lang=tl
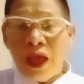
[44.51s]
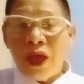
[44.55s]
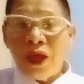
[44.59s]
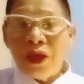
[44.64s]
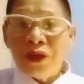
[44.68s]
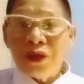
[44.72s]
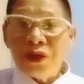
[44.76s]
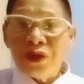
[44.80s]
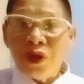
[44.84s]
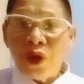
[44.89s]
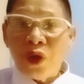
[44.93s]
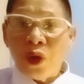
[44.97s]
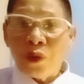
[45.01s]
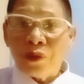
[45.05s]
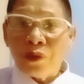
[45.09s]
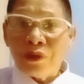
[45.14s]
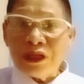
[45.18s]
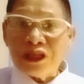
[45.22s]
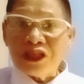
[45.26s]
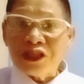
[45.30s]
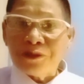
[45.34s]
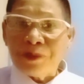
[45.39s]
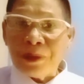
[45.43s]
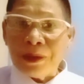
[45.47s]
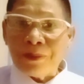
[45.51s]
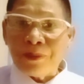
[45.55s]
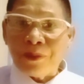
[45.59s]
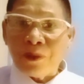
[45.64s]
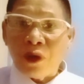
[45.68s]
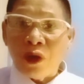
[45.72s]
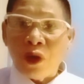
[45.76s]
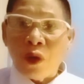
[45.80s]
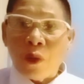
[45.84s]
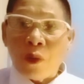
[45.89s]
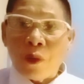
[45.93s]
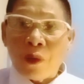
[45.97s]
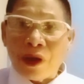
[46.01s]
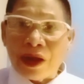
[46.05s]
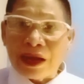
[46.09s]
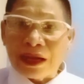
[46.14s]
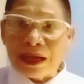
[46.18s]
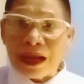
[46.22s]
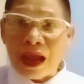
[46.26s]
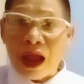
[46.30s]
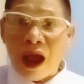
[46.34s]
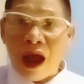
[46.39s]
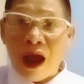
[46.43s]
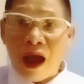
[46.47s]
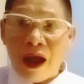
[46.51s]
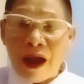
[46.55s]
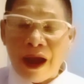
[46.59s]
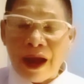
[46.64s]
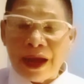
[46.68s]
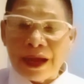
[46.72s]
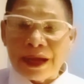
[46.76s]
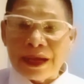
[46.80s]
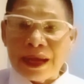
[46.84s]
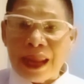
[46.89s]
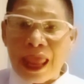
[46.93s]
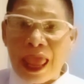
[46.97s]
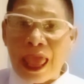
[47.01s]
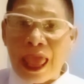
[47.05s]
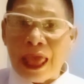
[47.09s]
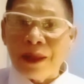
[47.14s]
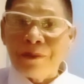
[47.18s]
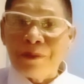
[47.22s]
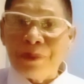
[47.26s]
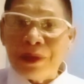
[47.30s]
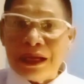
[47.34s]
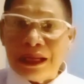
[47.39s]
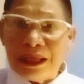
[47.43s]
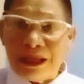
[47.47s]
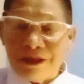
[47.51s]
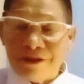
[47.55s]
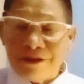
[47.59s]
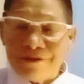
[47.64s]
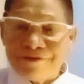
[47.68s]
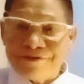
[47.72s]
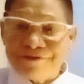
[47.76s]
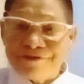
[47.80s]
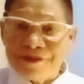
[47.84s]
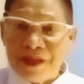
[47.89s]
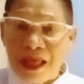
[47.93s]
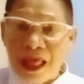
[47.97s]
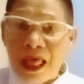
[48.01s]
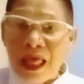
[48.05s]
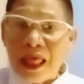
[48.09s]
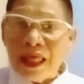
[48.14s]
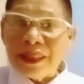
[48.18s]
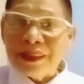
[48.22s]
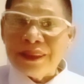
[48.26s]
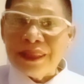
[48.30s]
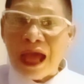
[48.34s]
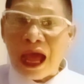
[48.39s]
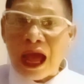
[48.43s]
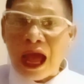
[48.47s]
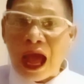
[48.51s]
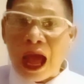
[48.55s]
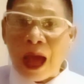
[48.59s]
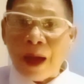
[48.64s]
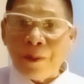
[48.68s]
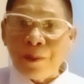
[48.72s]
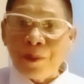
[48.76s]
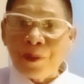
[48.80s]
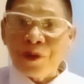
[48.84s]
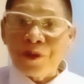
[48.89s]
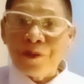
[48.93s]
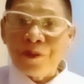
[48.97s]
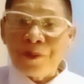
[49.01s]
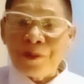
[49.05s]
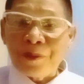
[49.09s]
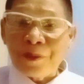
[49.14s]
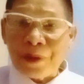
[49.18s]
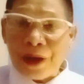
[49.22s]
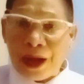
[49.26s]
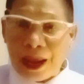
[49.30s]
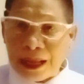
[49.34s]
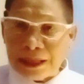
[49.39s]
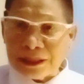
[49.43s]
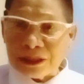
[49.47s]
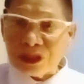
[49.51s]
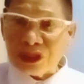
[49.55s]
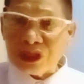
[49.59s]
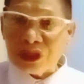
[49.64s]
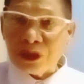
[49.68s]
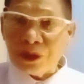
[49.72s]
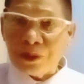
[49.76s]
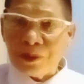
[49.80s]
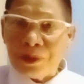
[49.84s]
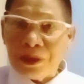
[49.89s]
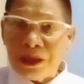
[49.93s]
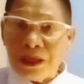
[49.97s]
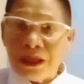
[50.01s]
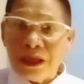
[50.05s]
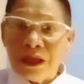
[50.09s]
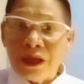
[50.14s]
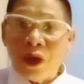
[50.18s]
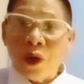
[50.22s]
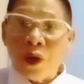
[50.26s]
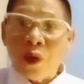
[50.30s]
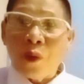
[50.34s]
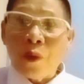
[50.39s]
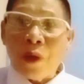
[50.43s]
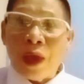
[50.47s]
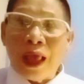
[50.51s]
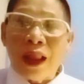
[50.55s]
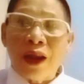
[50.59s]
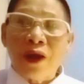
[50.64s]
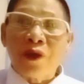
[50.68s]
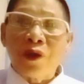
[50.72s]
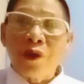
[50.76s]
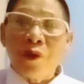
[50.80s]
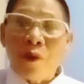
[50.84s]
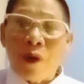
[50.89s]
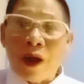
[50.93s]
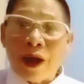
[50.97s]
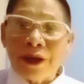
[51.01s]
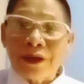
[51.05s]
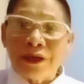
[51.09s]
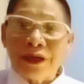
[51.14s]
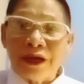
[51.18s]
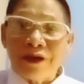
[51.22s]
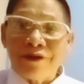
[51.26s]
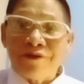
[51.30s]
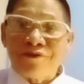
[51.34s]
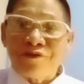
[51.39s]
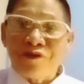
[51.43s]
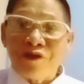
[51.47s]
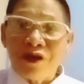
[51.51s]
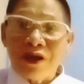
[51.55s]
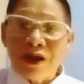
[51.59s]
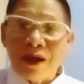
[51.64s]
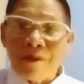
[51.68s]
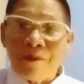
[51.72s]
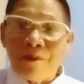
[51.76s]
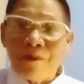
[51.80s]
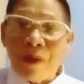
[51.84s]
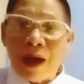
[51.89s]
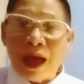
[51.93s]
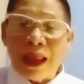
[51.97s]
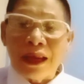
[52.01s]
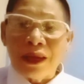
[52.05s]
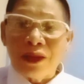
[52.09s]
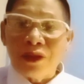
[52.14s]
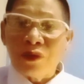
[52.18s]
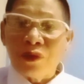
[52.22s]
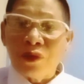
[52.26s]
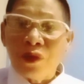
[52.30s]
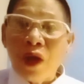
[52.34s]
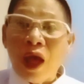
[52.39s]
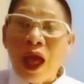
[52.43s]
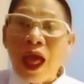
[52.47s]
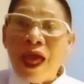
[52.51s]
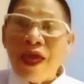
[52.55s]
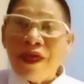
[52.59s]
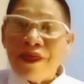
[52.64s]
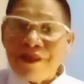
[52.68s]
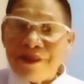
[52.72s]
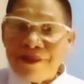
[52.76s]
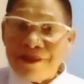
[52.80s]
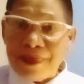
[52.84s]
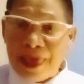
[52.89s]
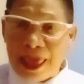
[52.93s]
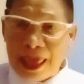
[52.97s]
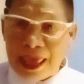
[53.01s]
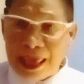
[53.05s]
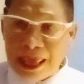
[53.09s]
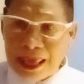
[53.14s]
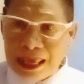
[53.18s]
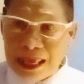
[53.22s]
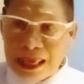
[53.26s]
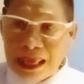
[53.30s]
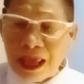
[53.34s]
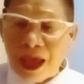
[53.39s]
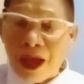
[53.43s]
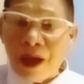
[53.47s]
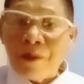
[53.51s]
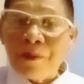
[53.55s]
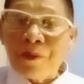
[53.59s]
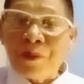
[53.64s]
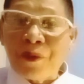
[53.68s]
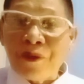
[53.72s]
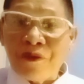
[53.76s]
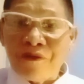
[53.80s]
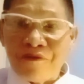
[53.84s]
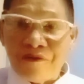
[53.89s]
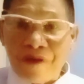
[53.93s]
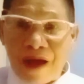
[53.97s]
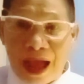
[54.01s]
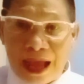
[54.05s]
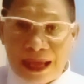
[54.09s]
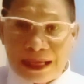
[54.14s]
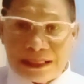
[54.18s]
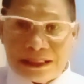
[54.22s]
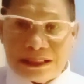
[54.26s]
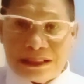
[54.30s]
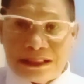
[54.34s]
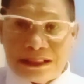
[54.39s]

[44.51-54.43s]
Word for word: You know, rich people work hard and believe the appropriate to be well rewarded for the value they provide.